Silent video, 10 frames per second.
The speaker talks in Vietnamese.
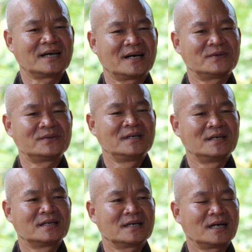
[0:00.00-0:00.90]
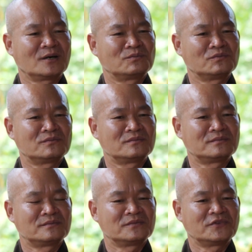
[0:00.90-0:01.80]
Phật giáo nó không
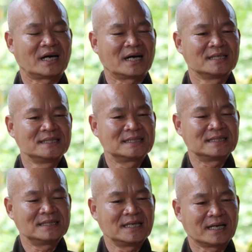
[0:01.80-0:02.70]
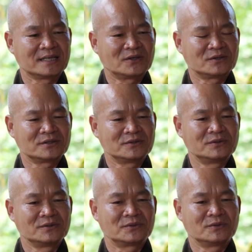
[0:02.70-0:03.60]
phải chỉ dạy
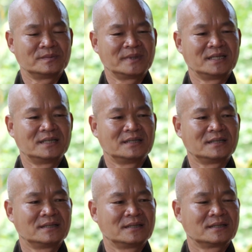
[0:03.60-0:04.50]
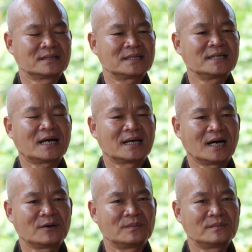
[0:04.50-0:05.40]
con người của mình khi
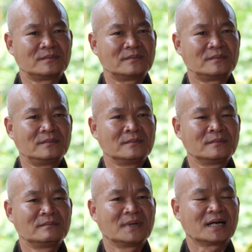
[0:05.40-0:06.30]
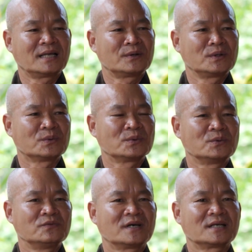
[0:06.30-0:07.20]
hành động, mà cái giáo
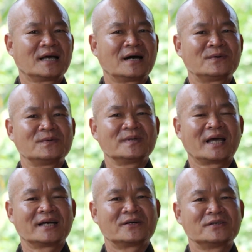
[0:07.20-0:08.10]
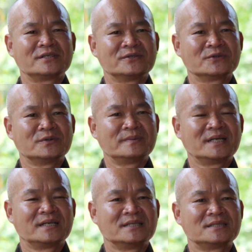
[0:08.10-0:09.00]
dục của Phật giáo dạy con người
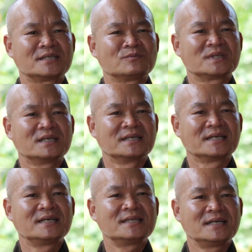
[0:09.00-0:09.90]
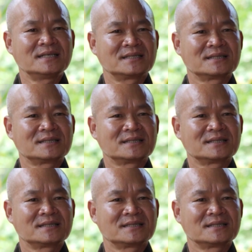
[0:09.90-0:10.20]
của mình trong từng cái ý